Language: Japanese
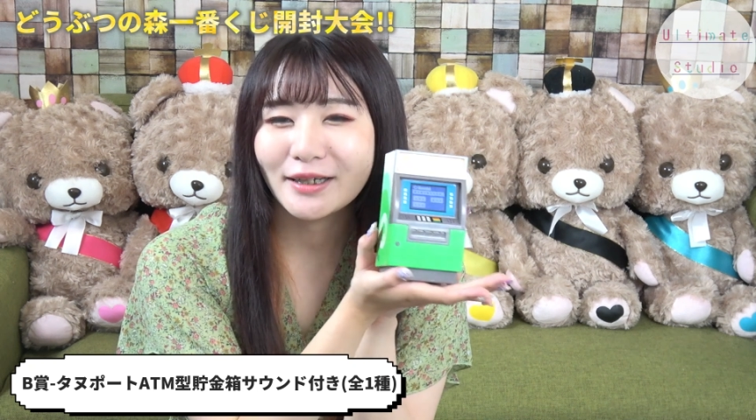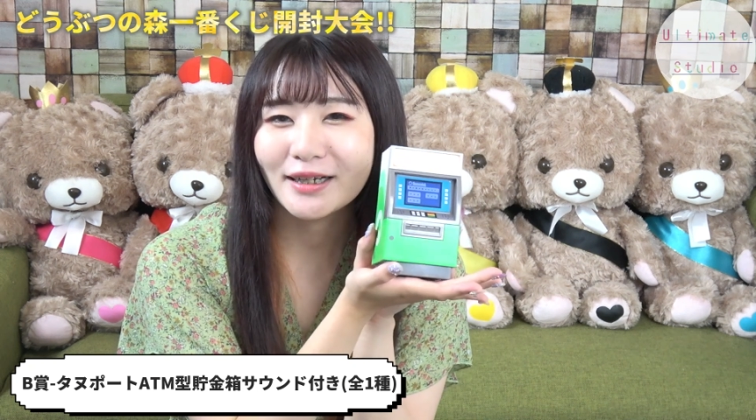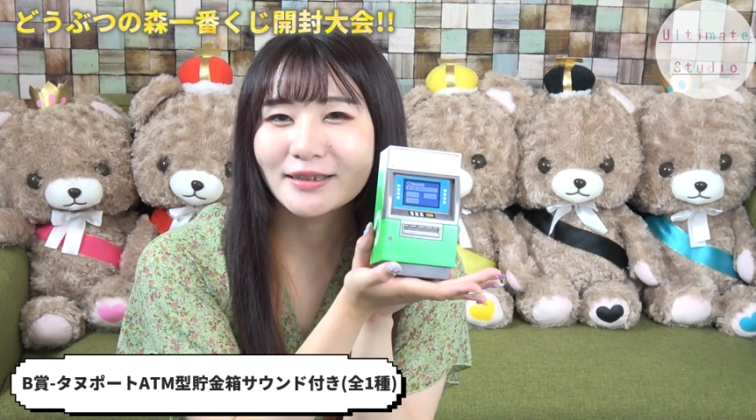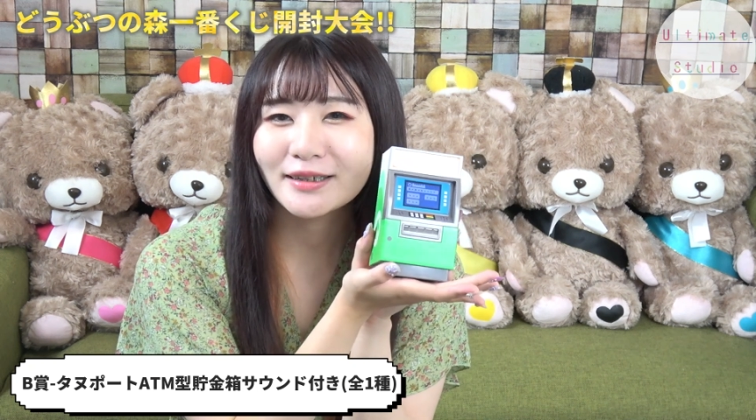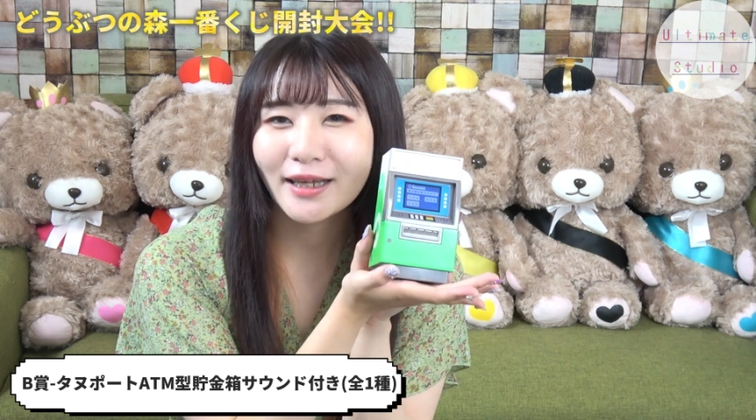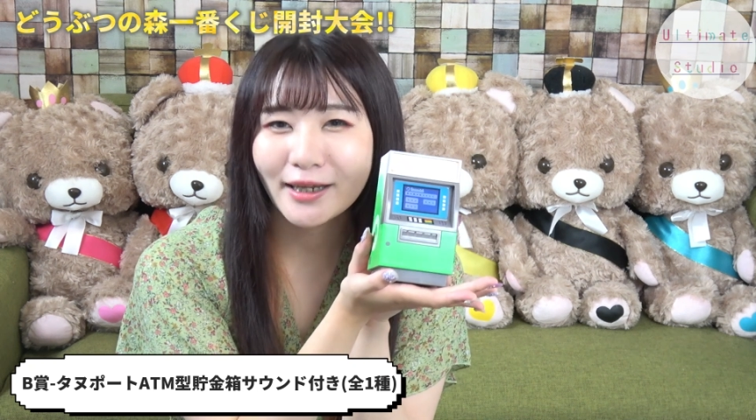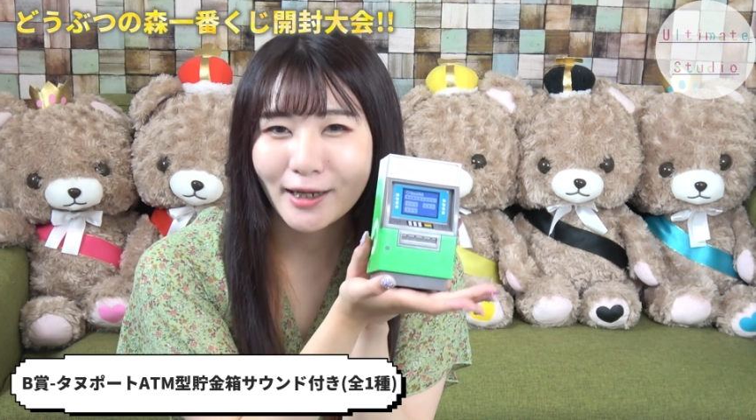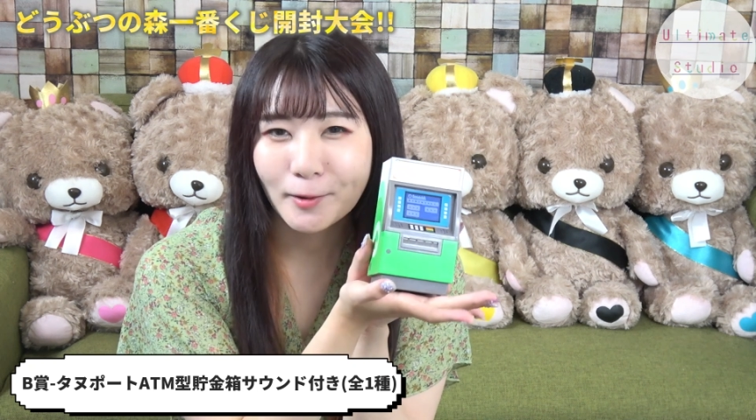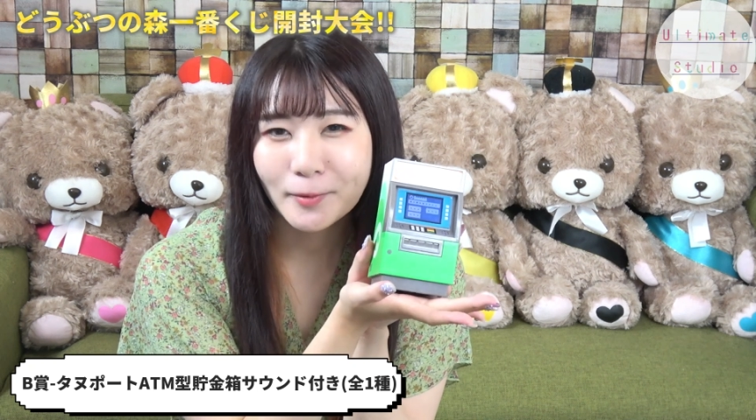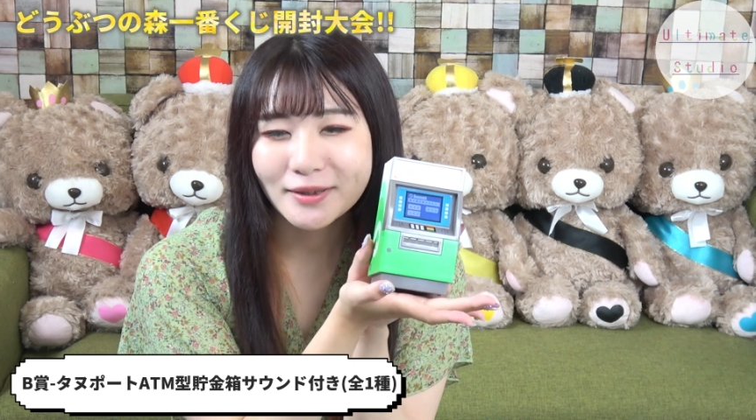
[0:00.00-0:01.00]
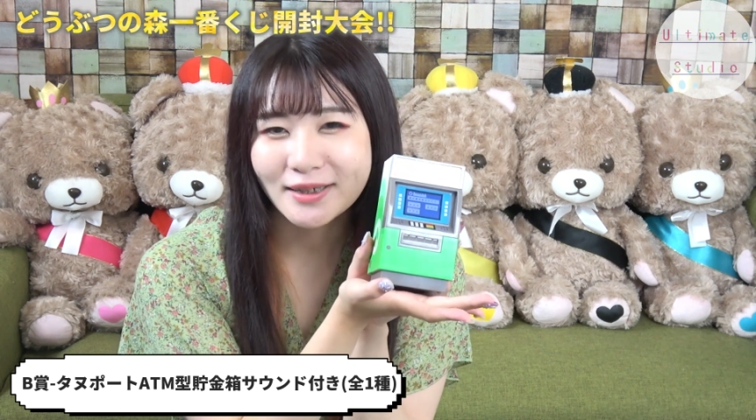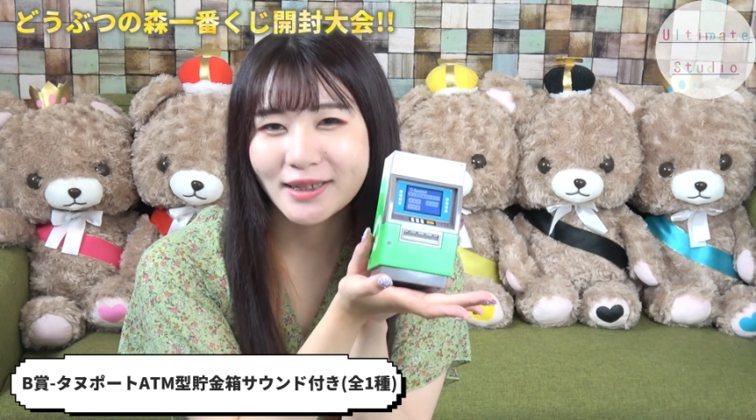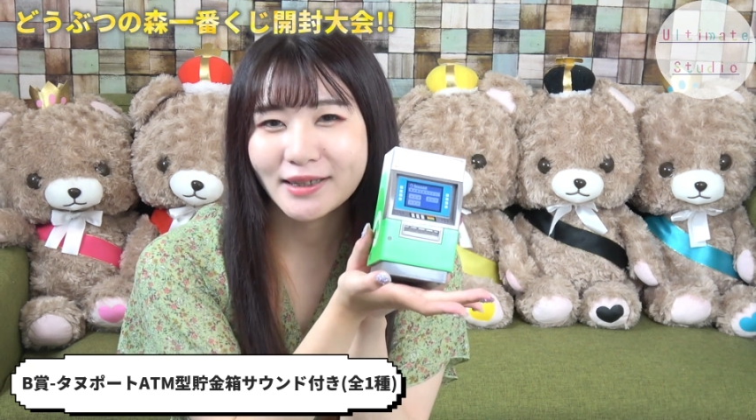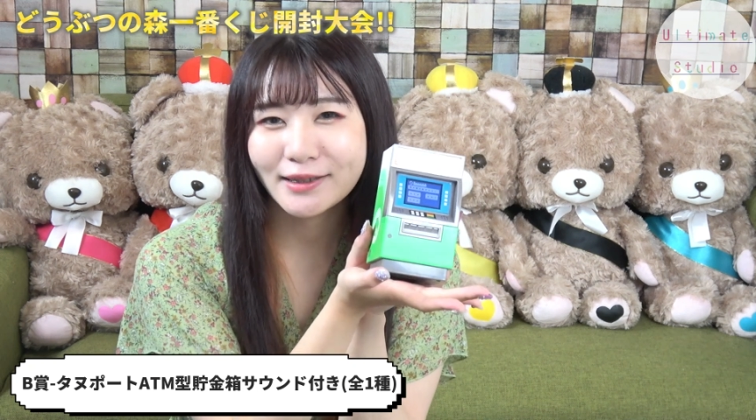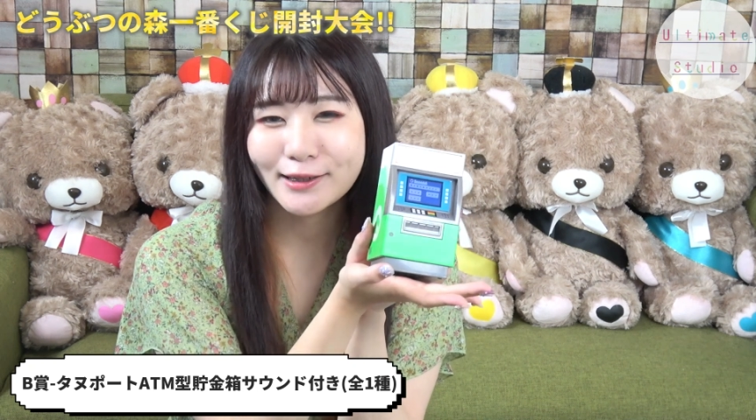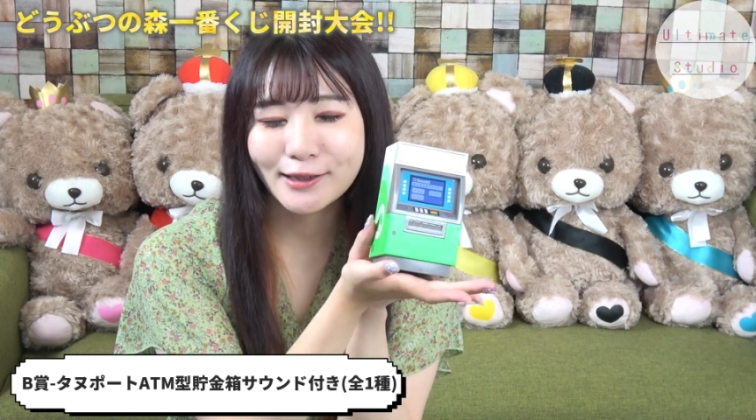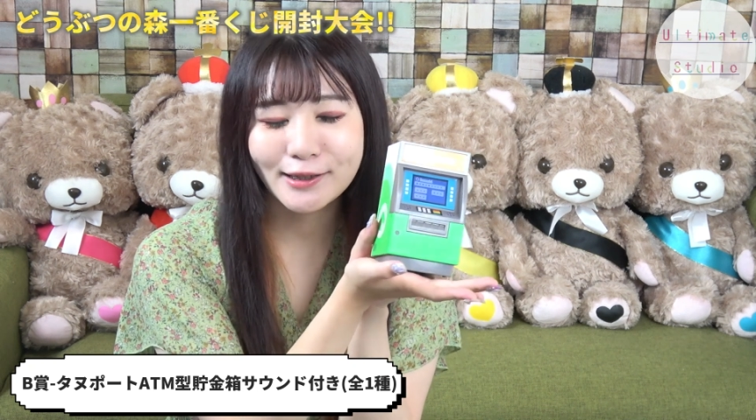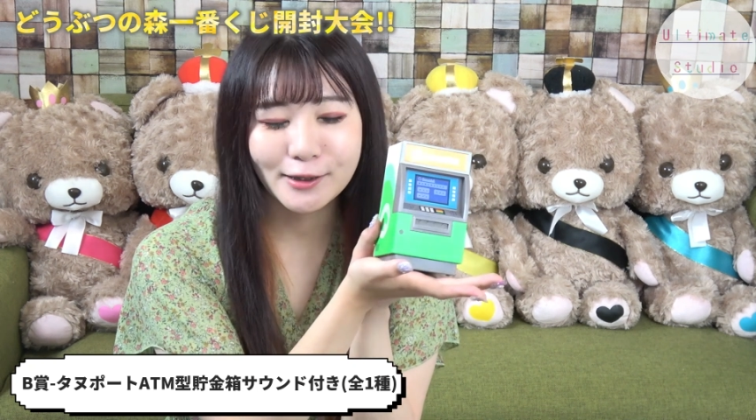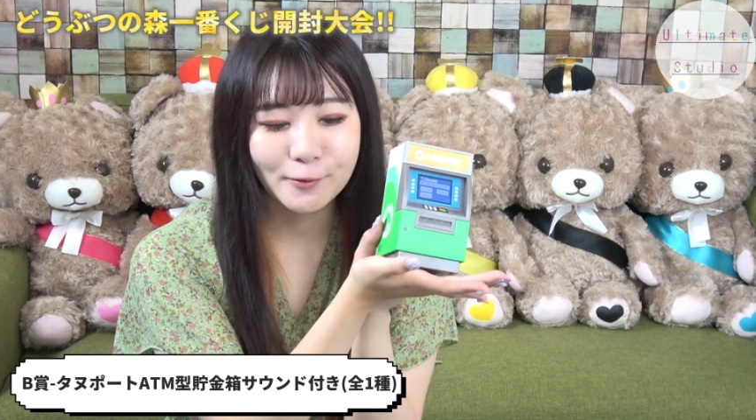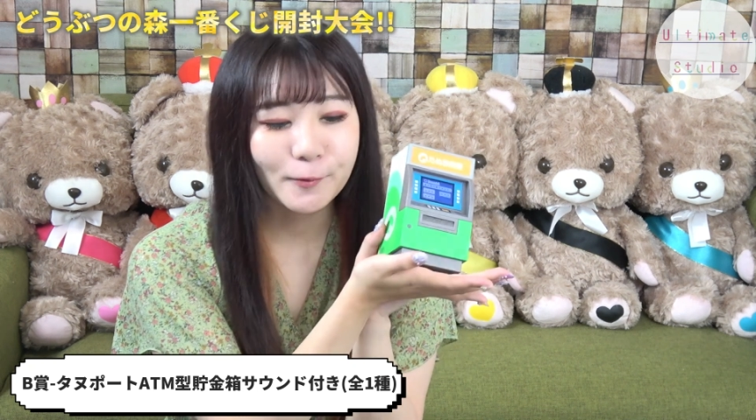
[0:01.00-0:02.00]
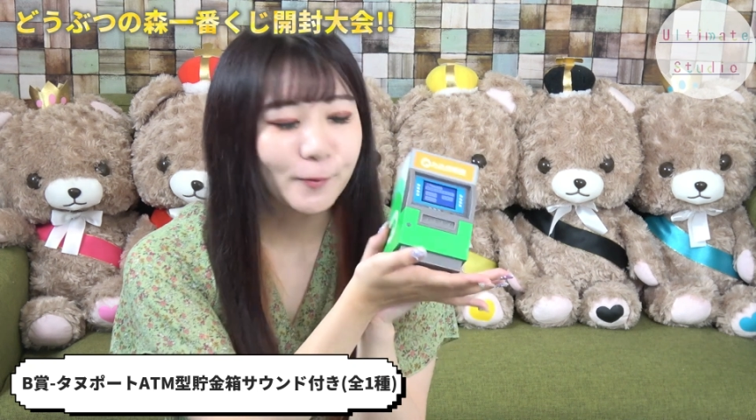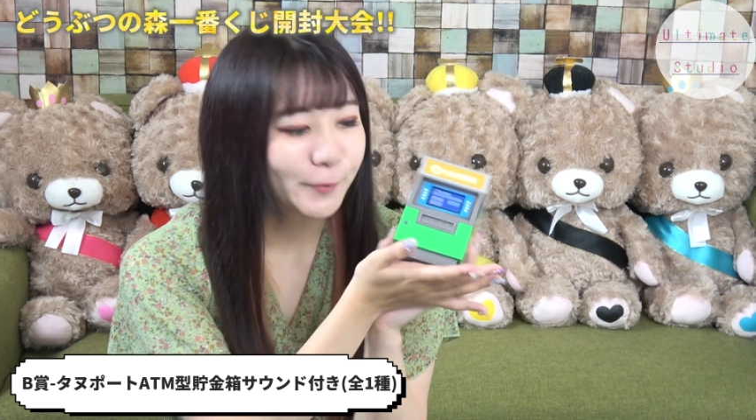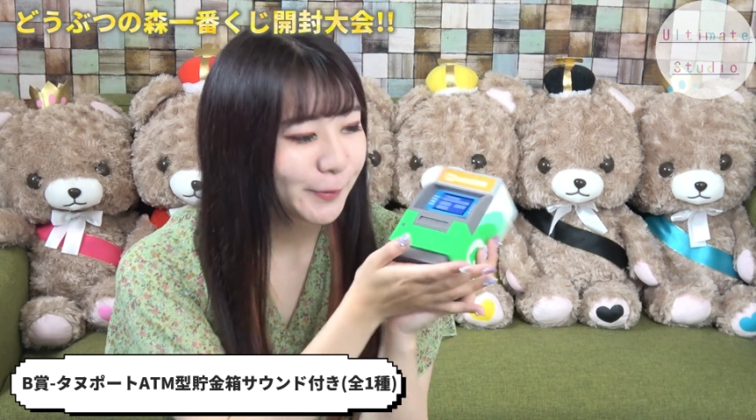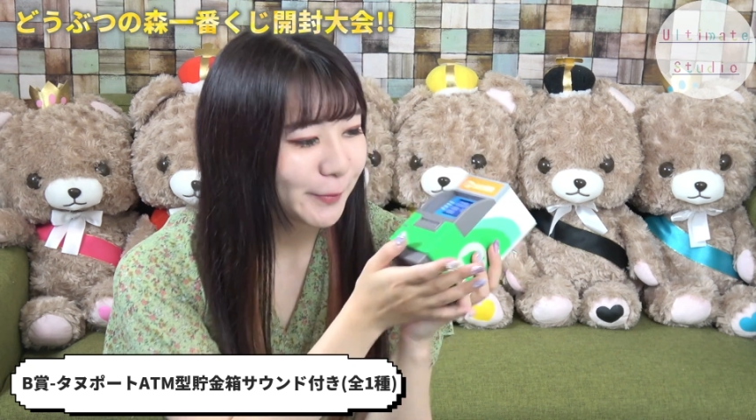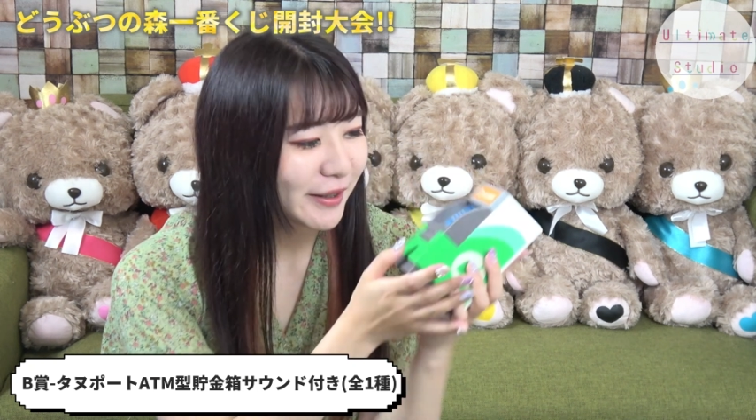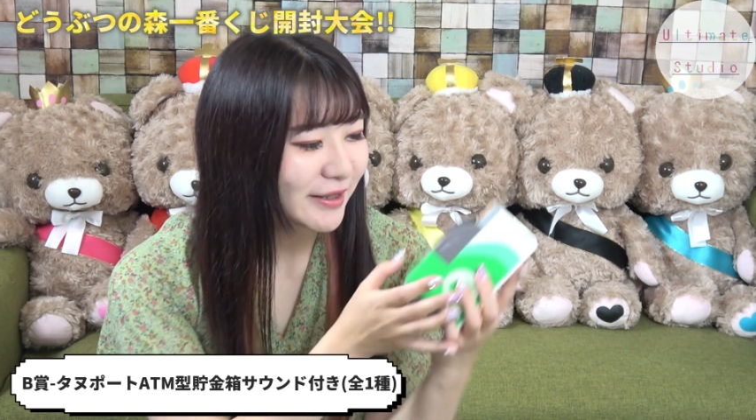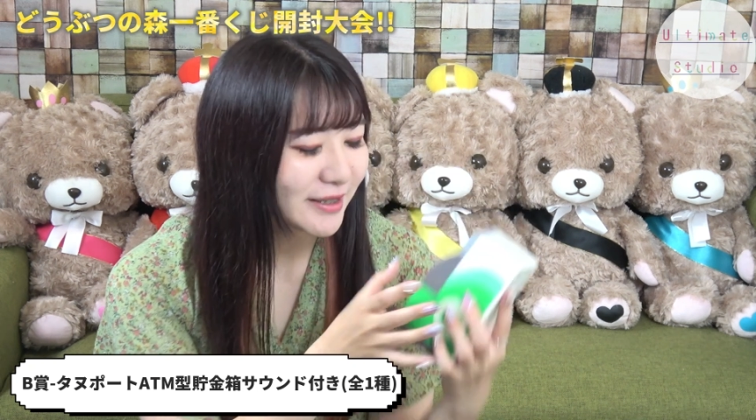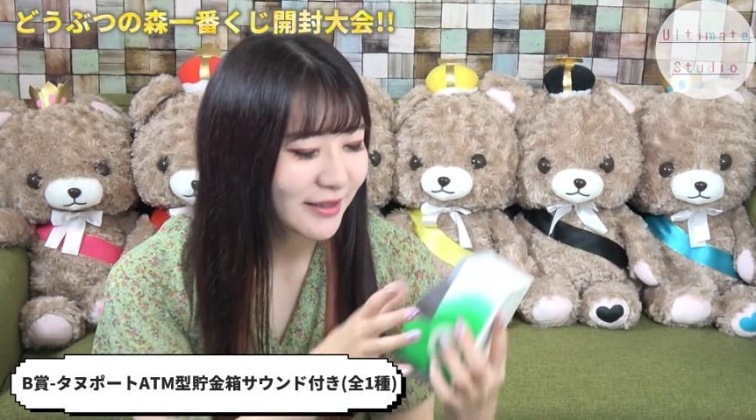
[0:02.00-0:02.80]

に預け入れをさせていただきたいと思いま